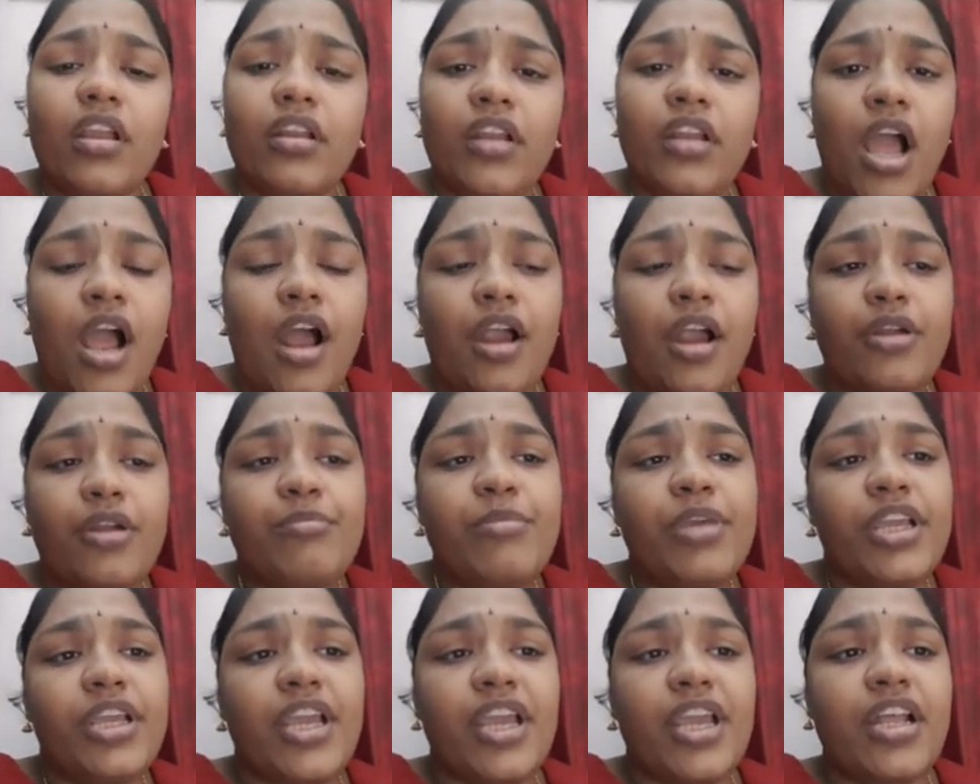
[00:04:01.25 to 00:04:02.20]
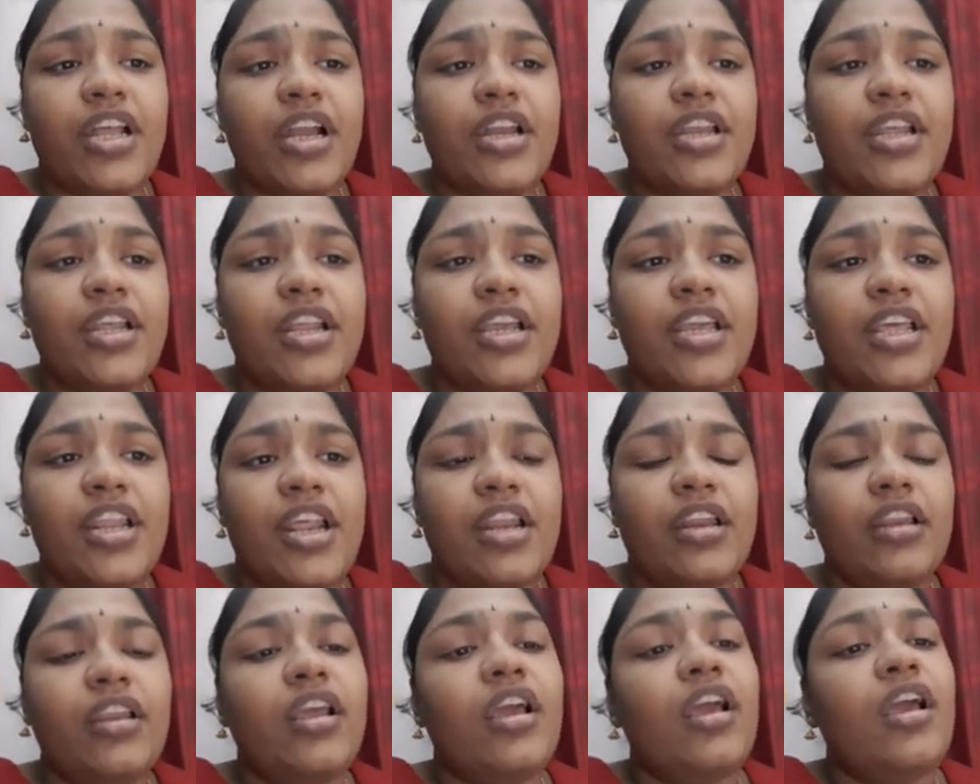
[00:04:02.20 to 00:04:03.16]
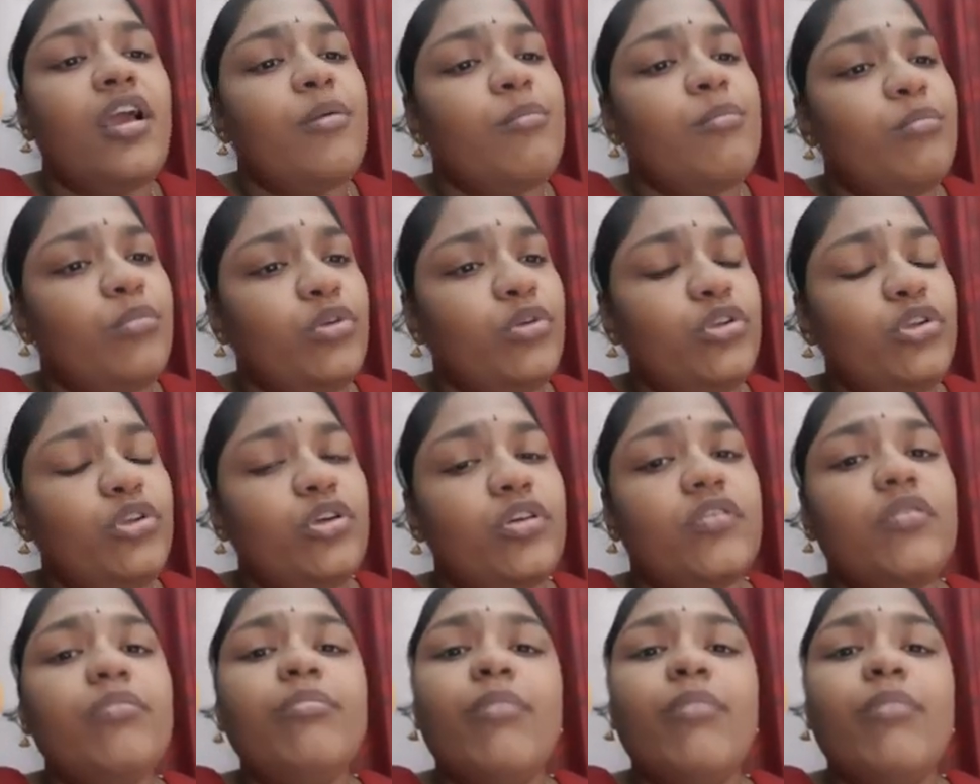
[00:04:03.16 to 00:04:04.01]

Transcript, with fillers: நானும் இங்கே தான் இருக்கிறேன் முத்துவும்